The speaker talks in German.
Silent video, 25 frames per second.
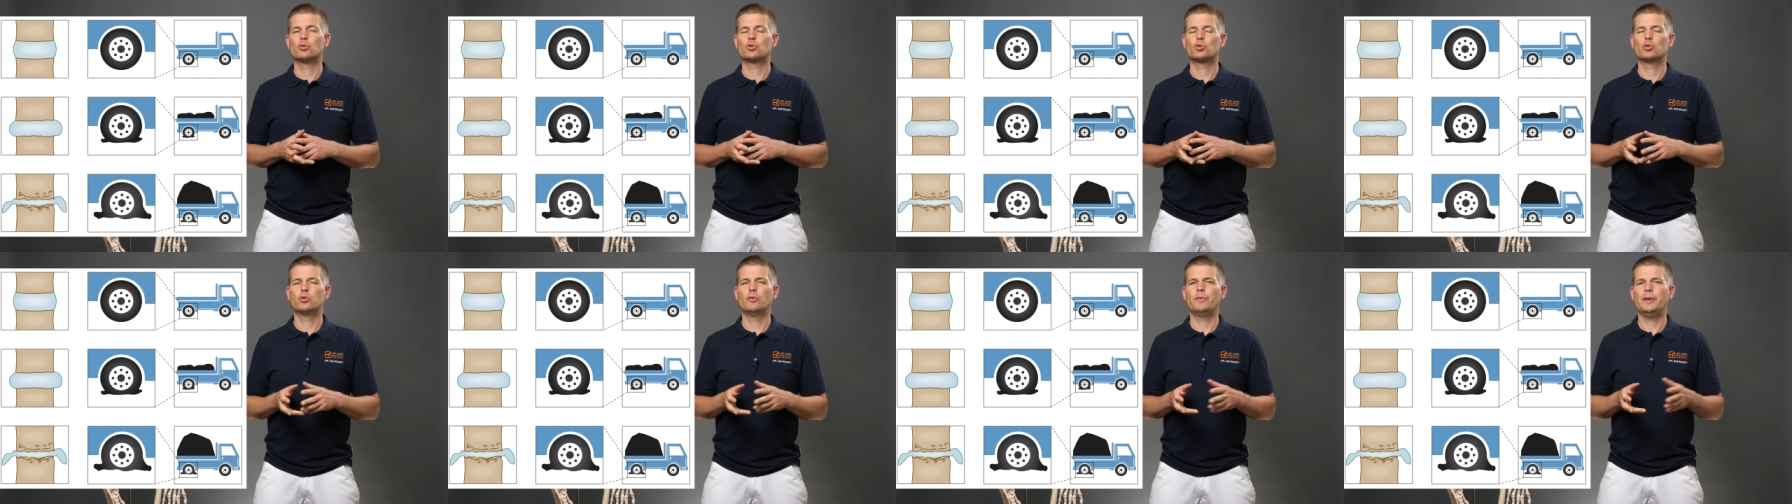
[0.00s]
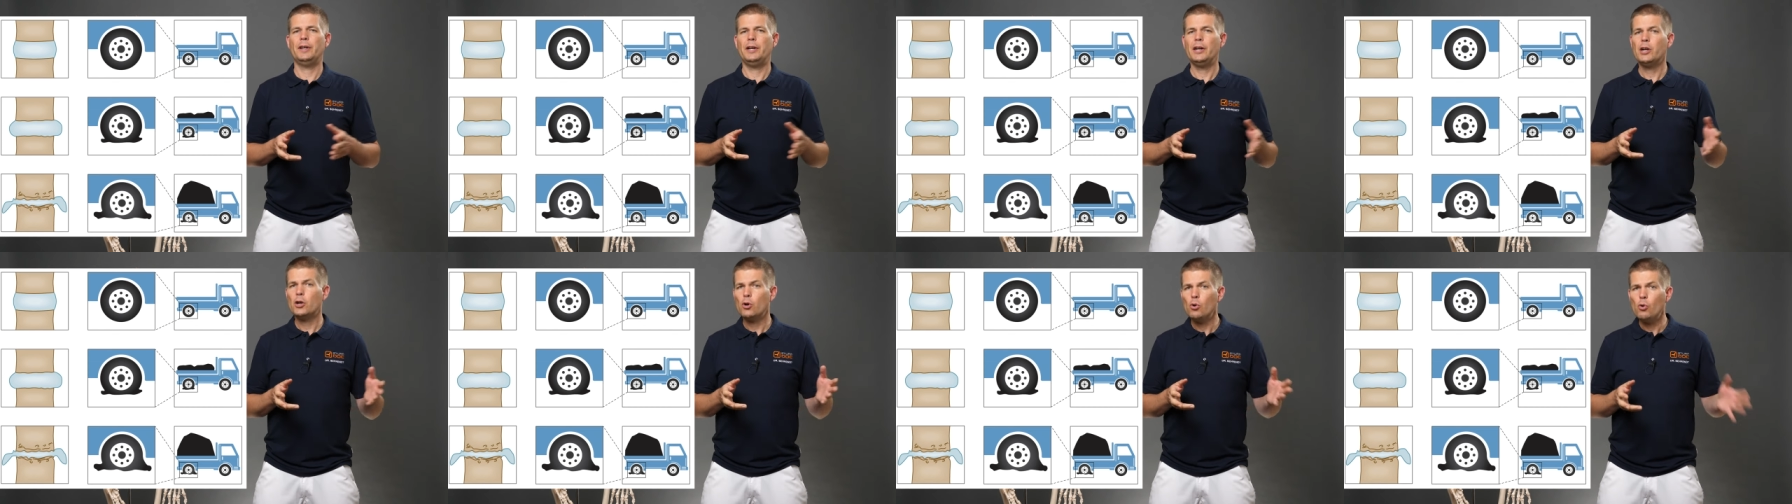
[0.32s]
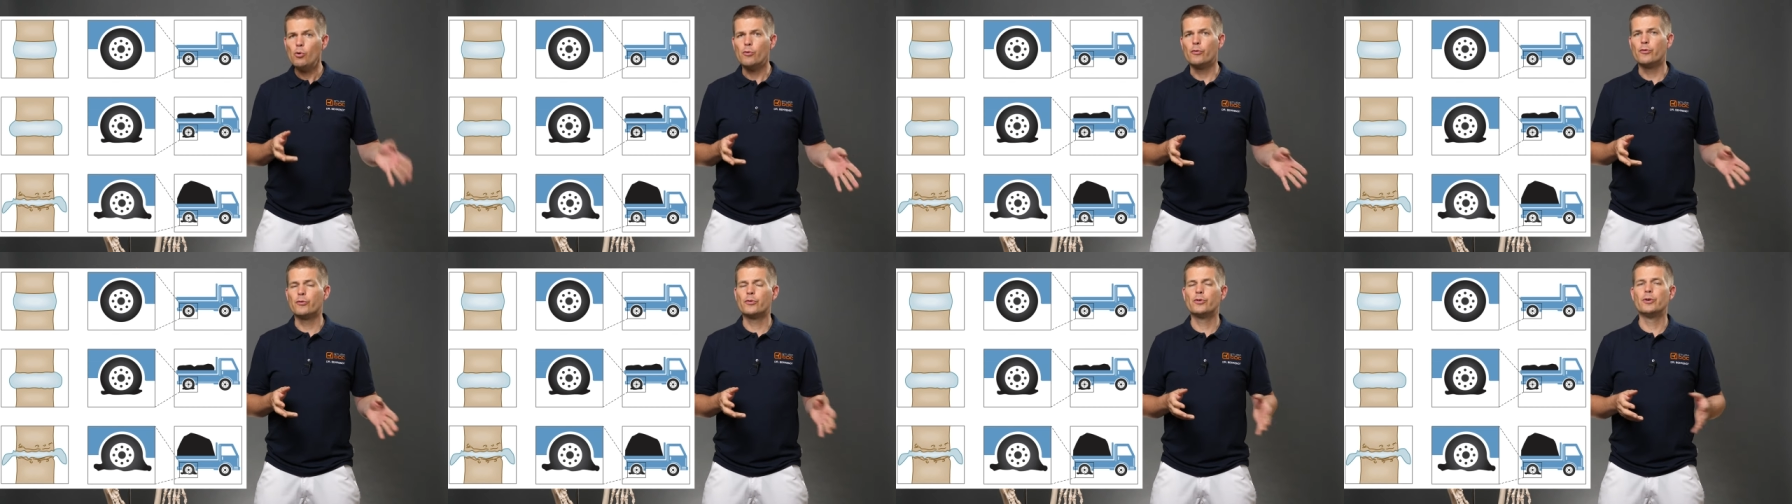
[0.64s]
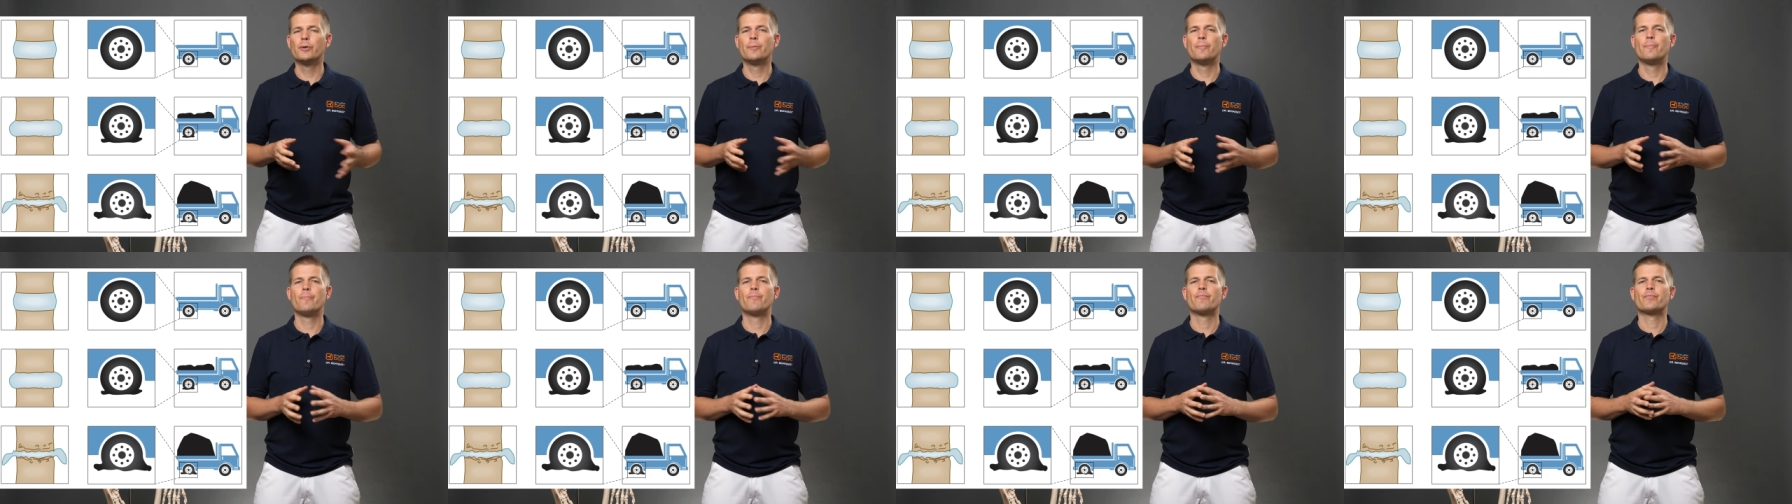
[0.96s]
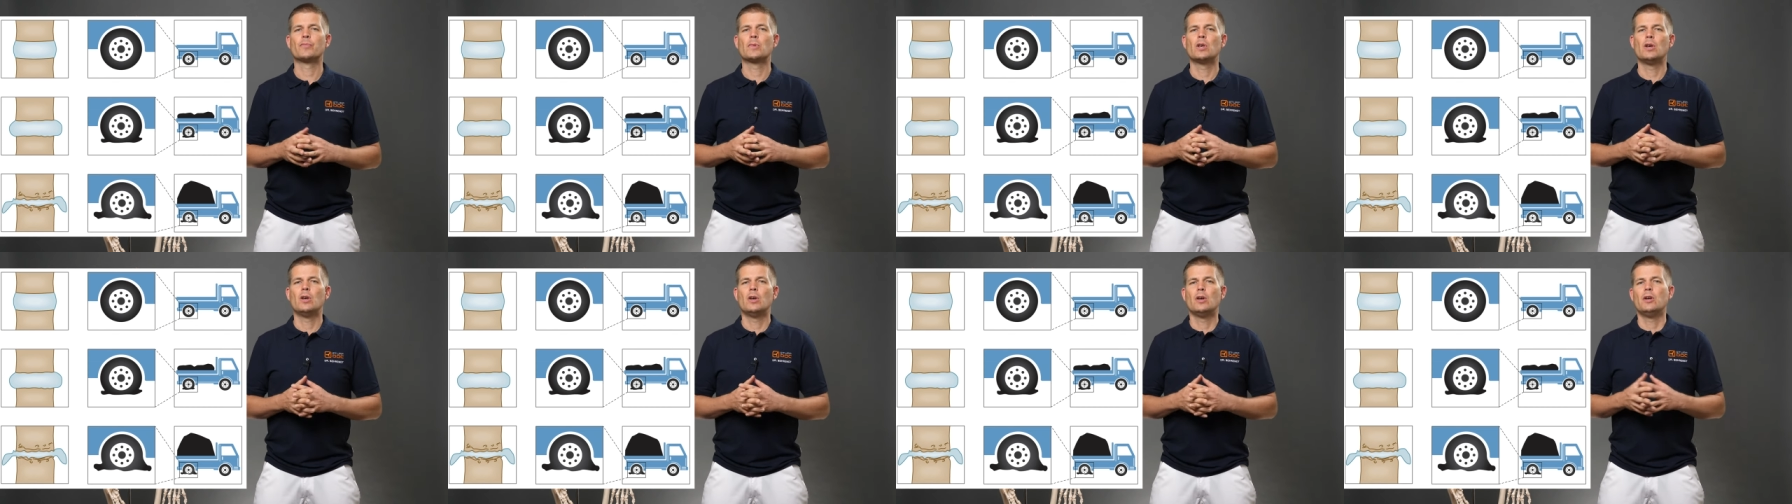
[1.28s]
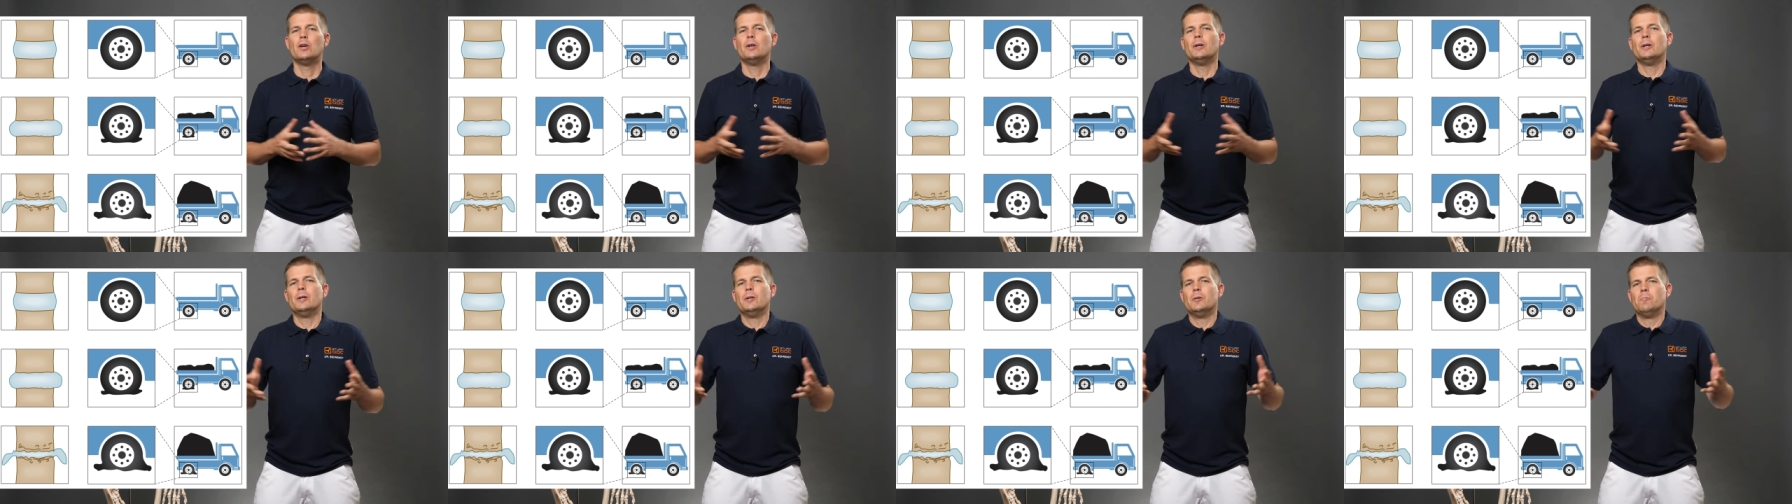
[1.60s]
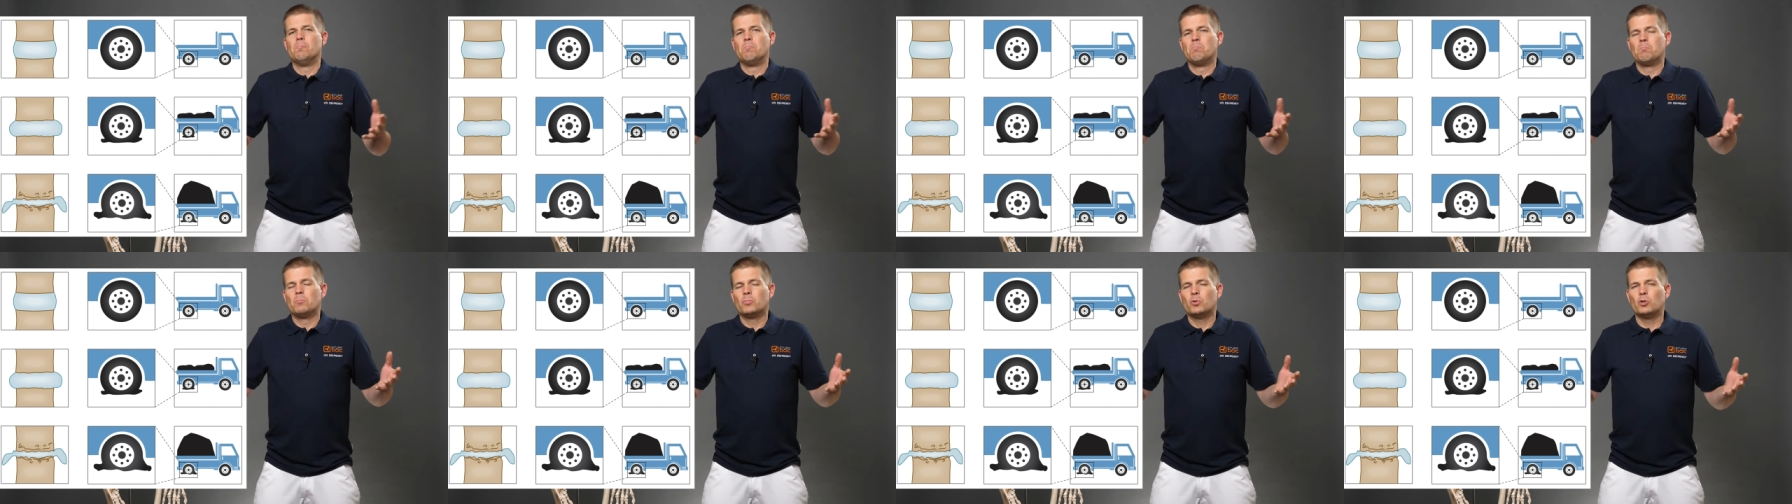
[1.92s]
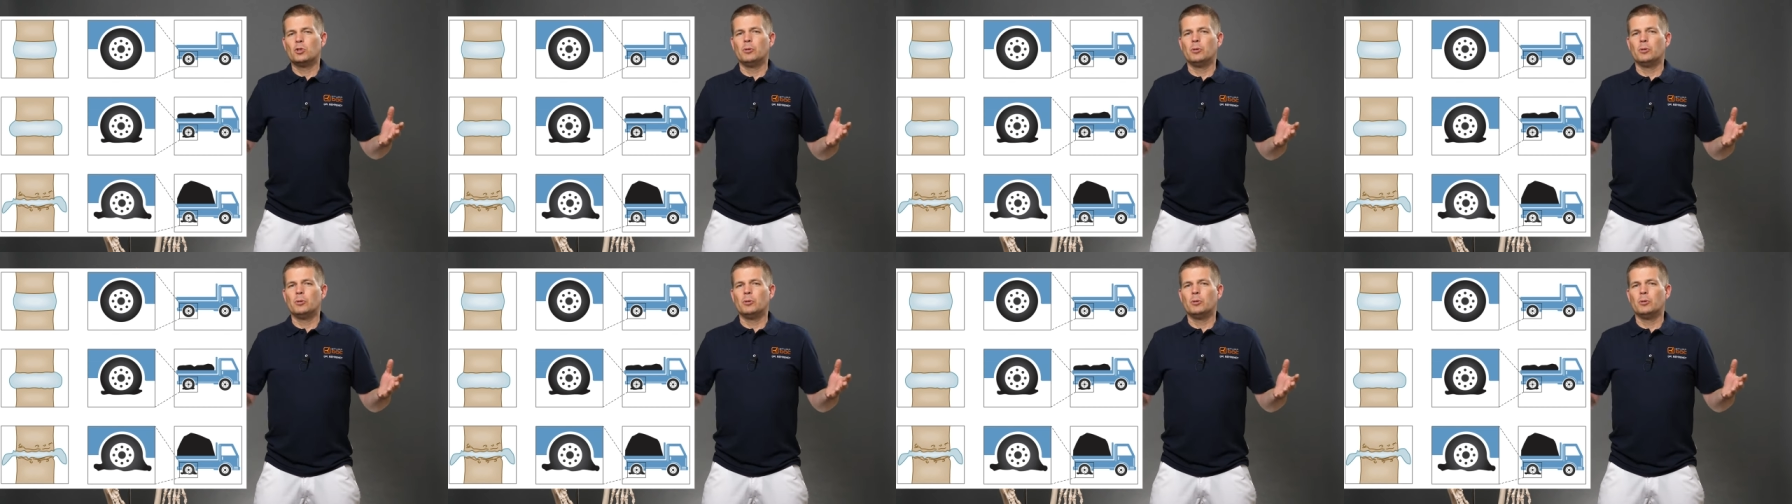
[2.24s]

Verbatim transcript: zu wenig Luft. So